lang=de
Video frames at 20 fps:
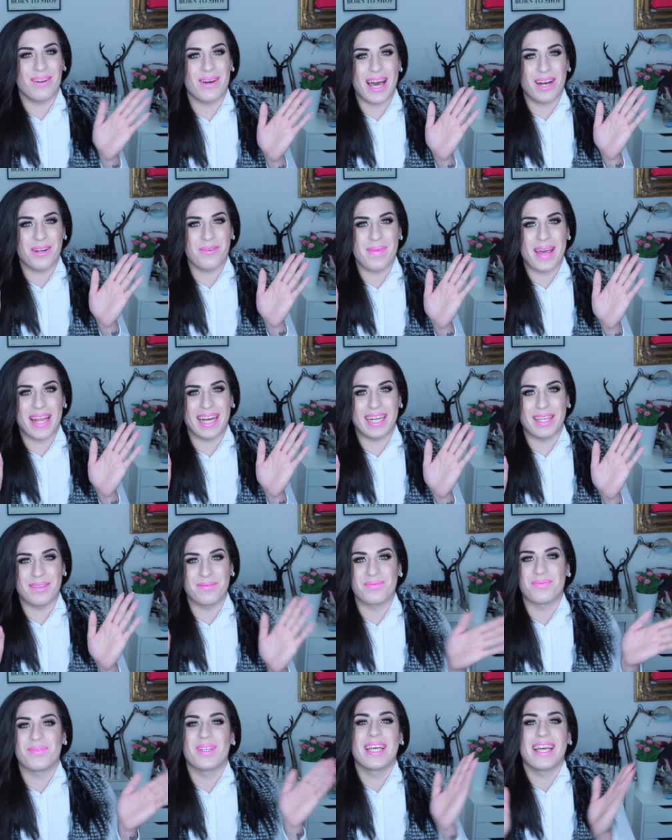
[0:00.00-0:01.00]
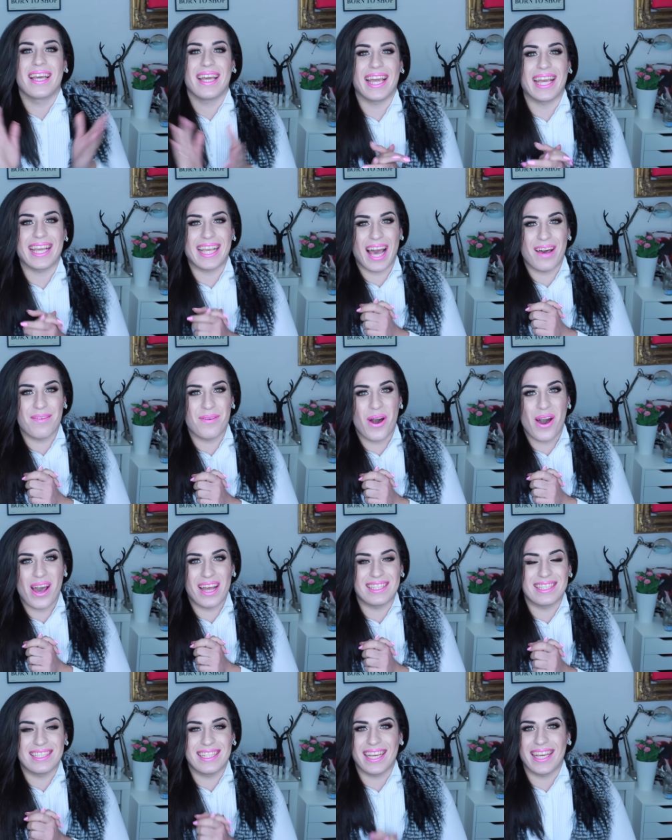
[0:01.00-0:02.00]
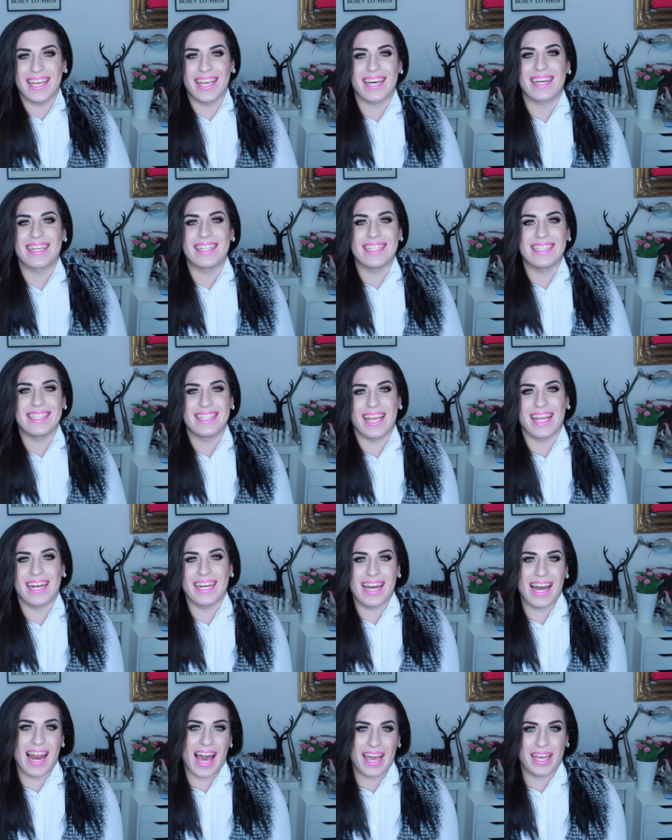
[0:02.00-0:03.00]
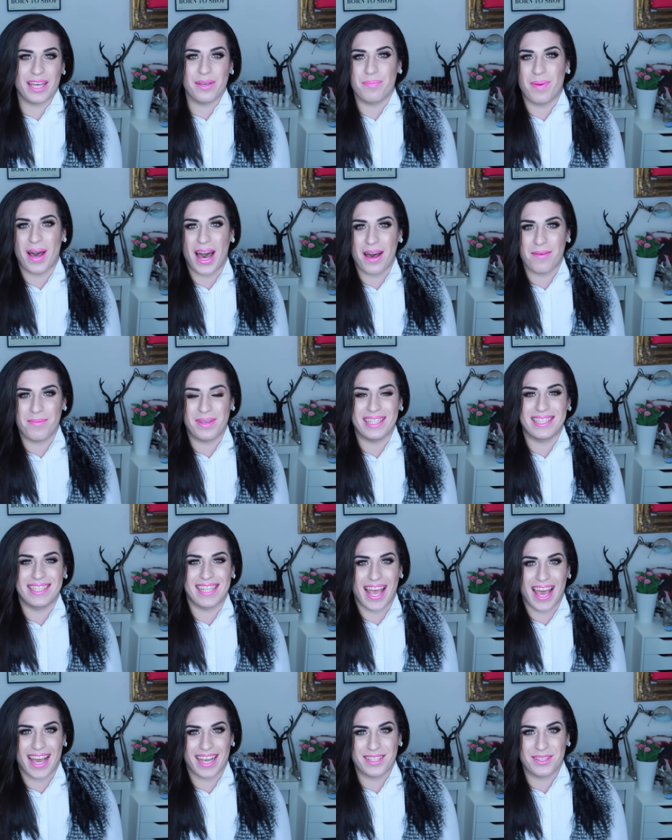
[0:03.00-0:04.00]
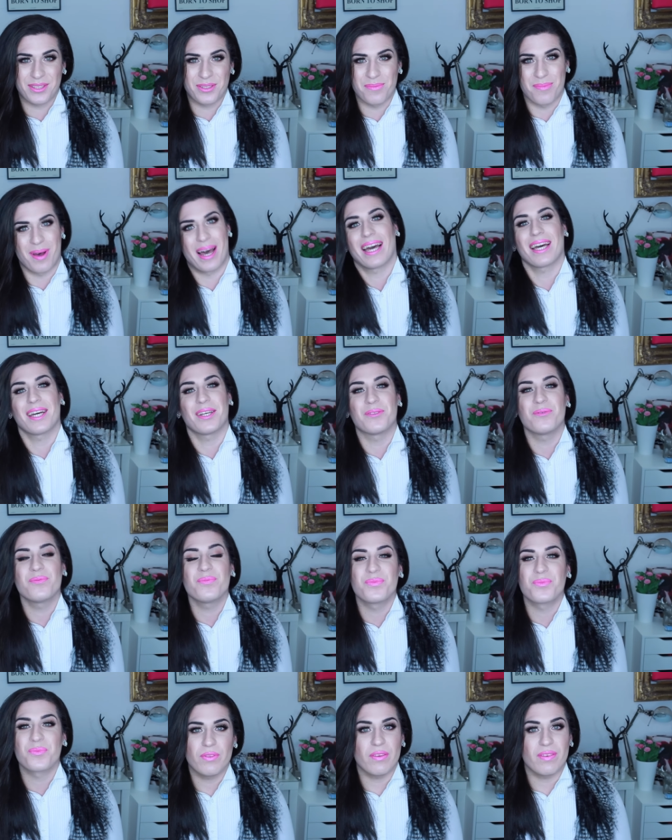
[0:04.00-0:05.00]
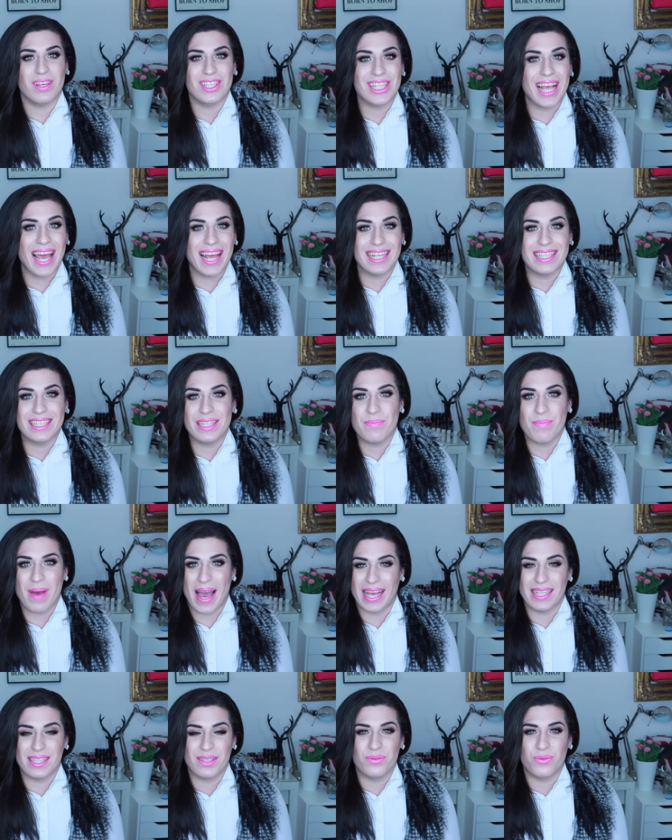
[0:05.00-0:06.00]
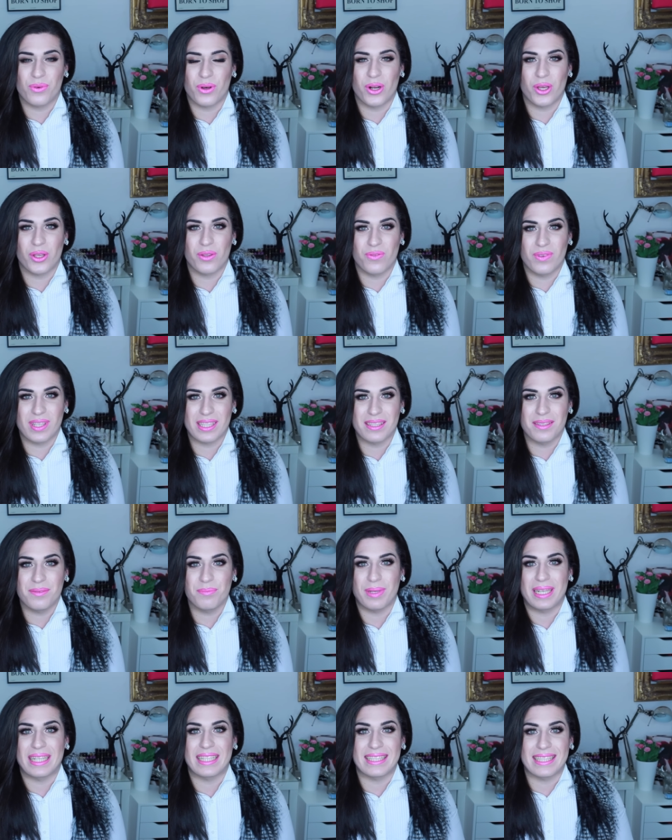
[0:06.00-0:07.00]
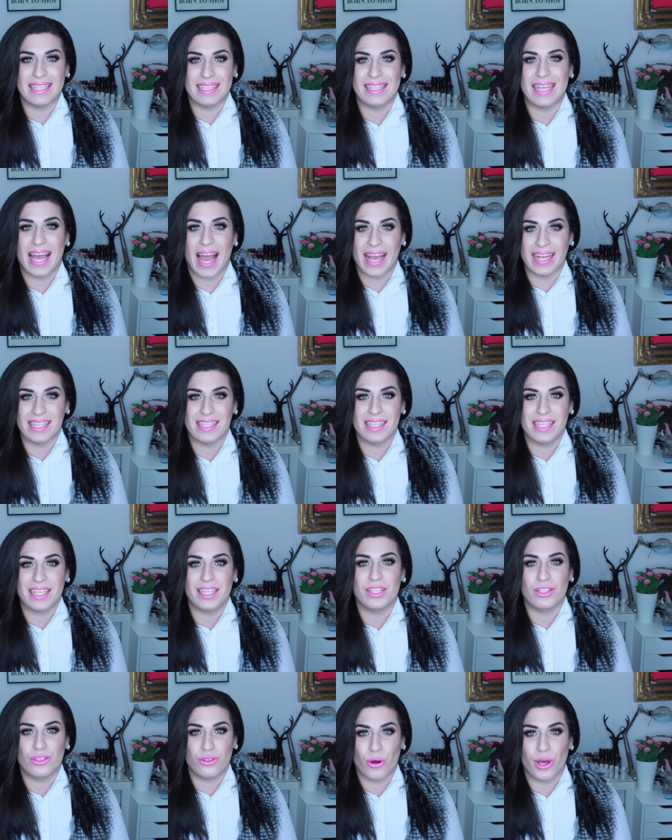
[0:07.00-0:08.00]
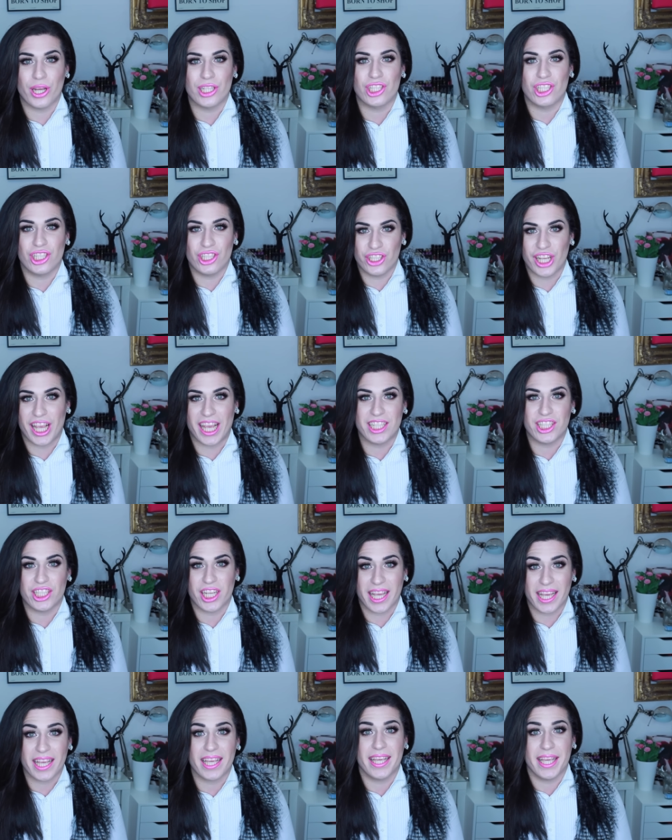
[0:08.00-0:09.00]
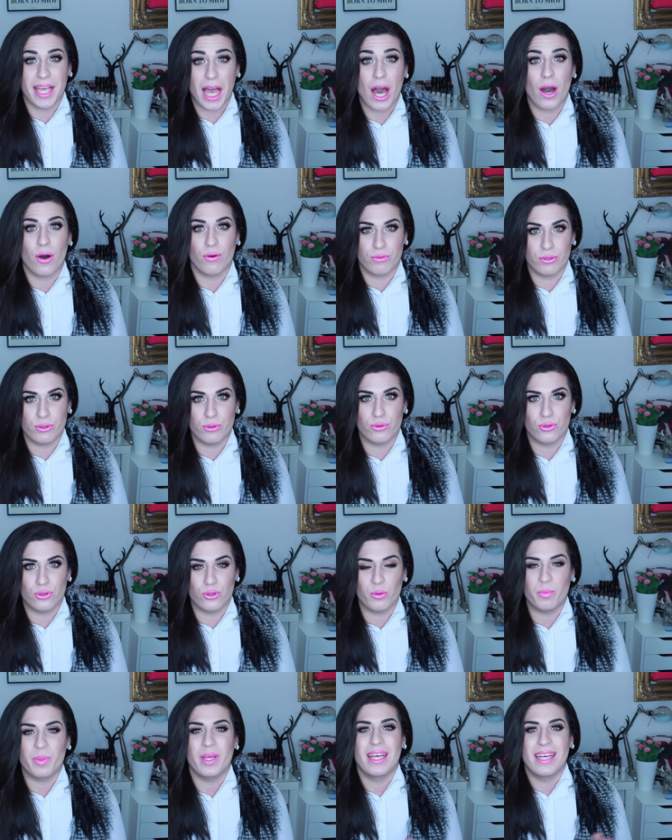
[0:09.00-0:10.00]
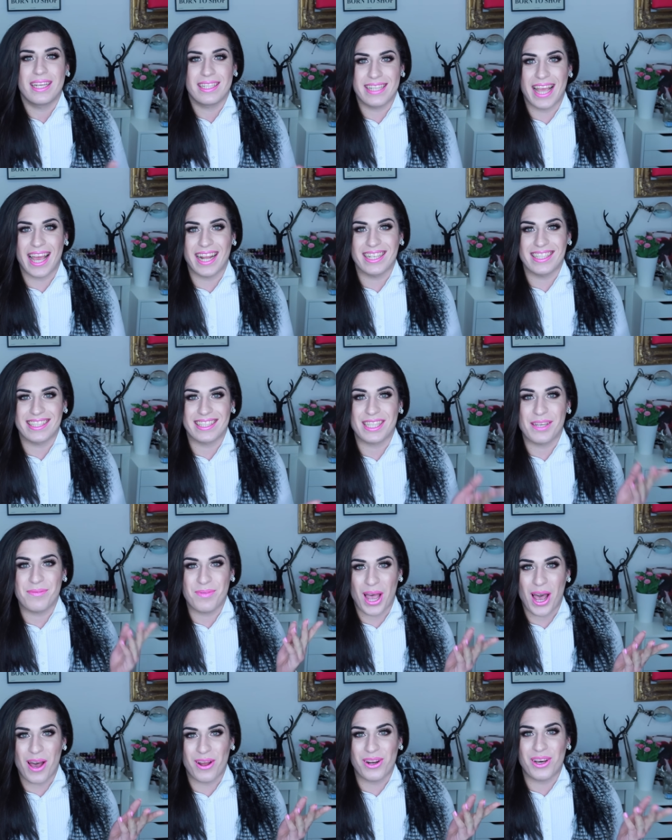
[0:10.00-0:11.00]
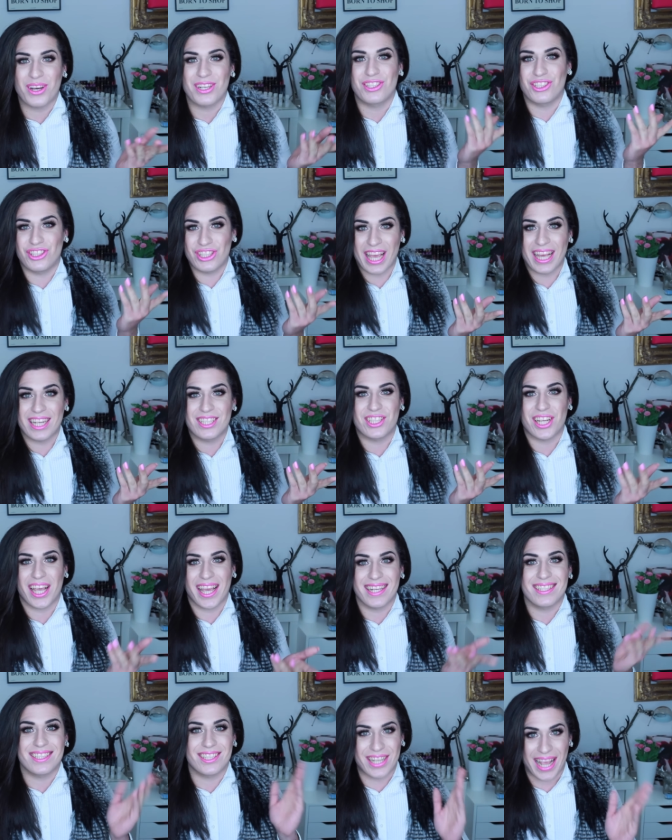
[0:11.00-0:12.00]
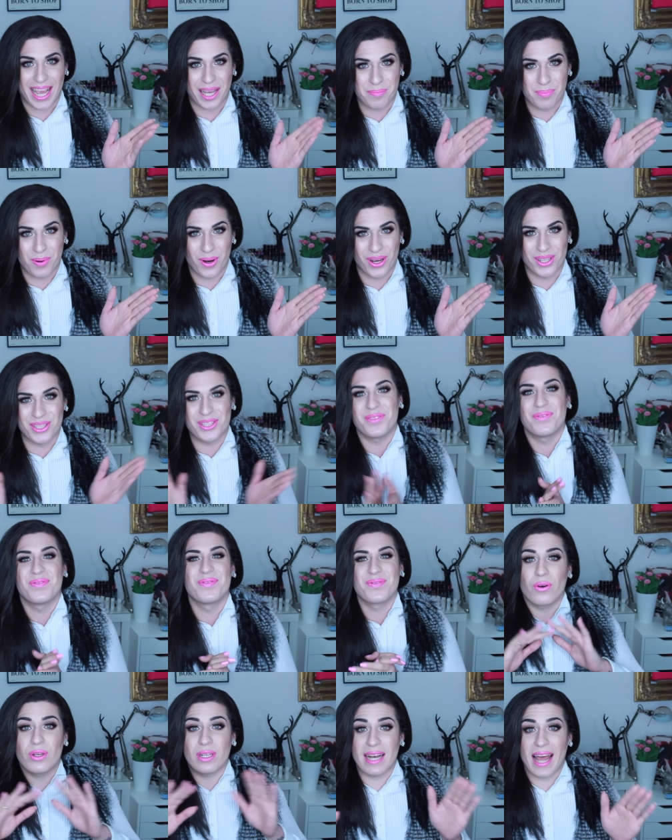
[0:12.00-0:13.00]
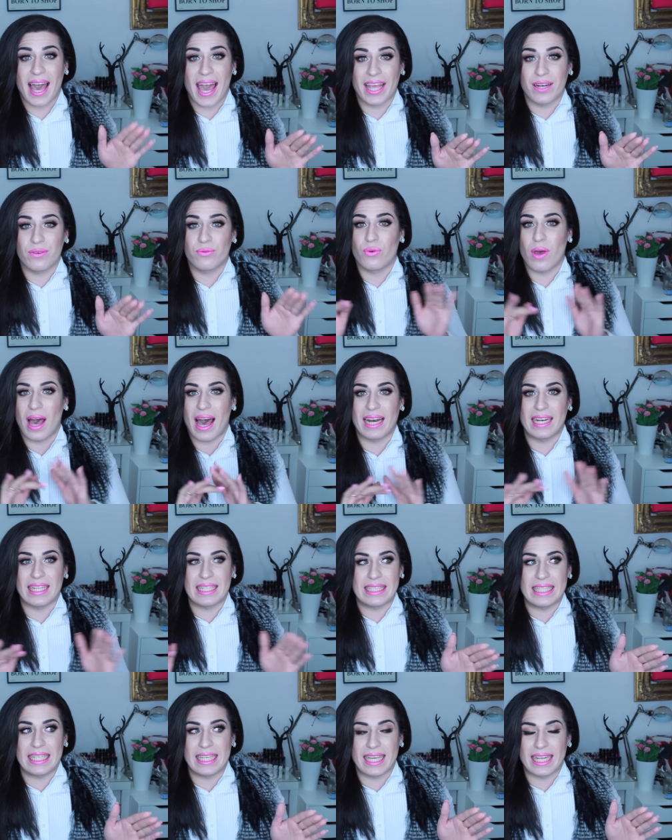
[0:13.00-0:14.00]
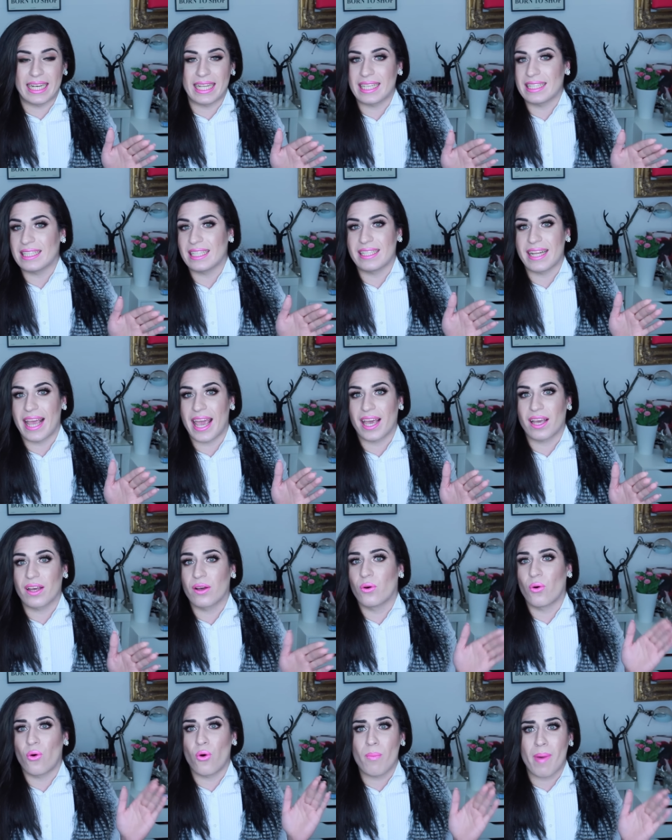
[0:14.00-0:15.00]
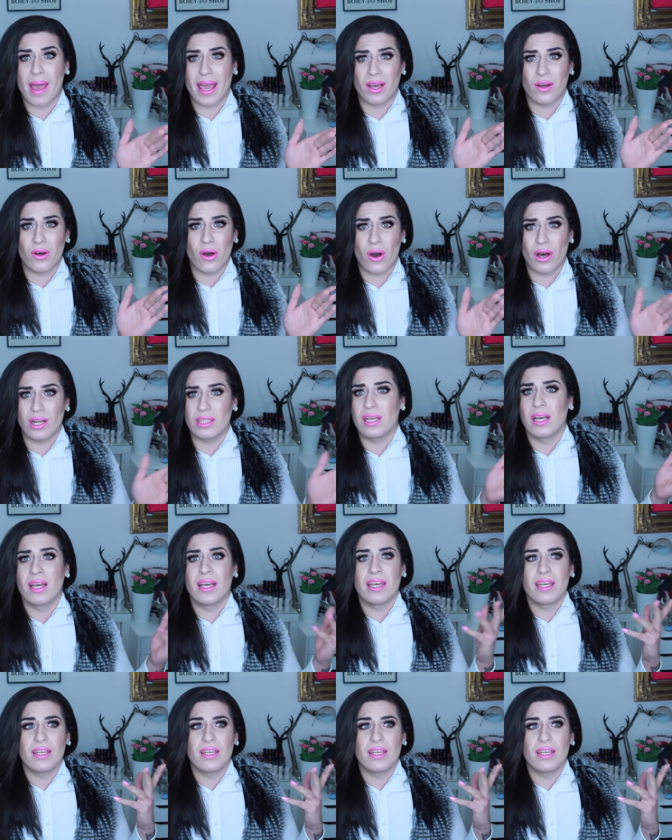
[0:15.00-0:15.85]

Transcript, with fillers: Hallo, meine Lieben, ich habe heute die Ehre, den Like a Barbie Tag zu machen. Wie wahrscheinlich die meisten von euch wissen, bin ich nicht die einzige deutsche JJ hier auf YouTube, denn es gibt auch noch JJ Jackpot. Und nein, für alle diejenigen, die denken, oh mein Gott,